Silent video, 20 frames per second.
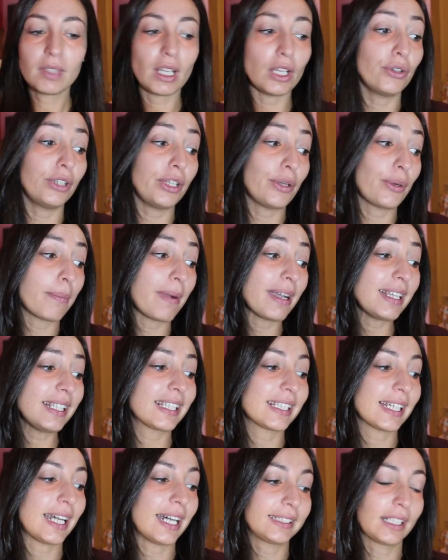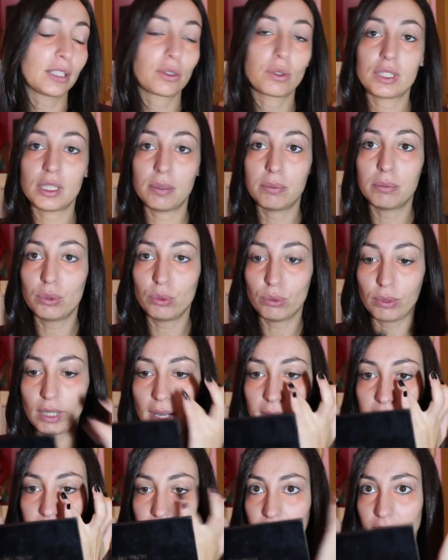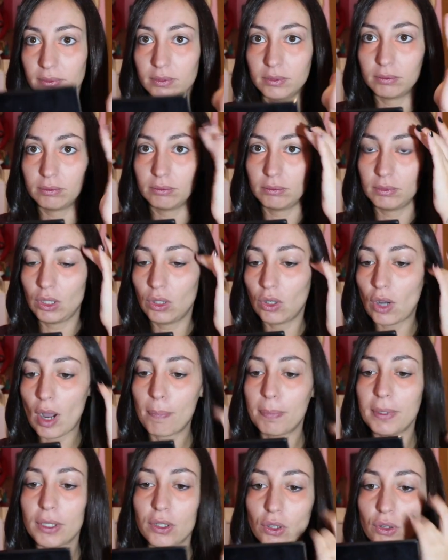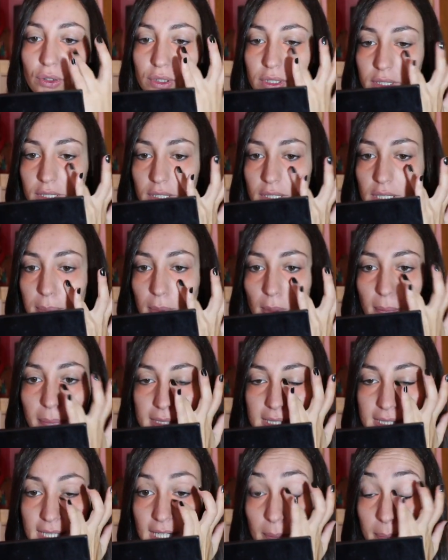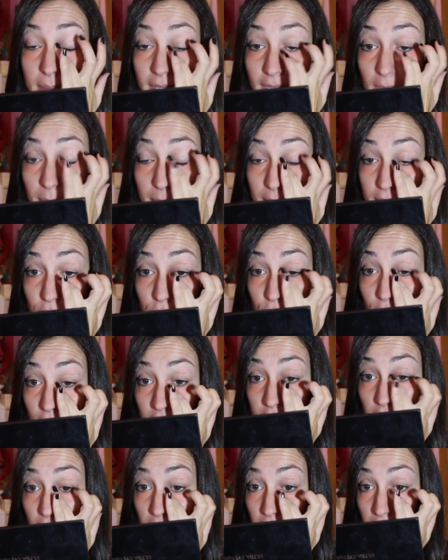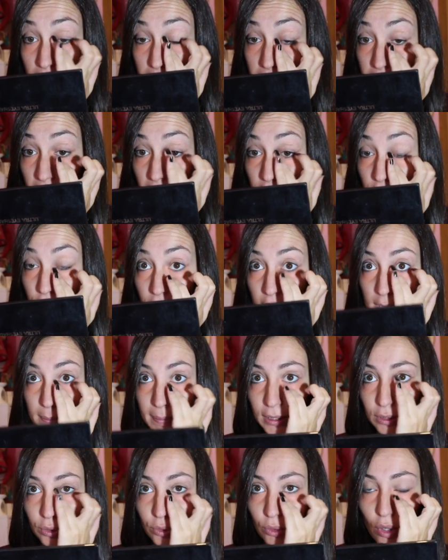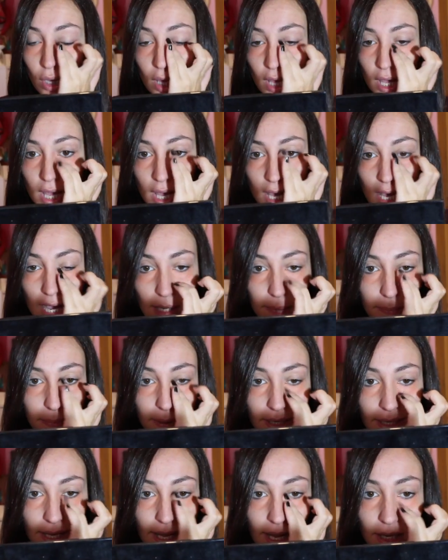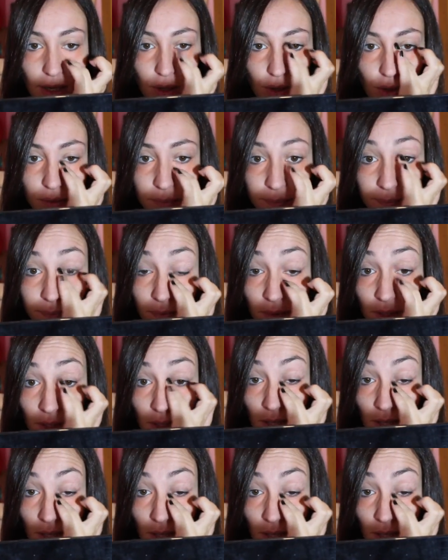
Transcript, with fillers: non ero mai stata così bruna mm, lo applico con i polpastrelli perché penso che sia meglio rispetto al pennello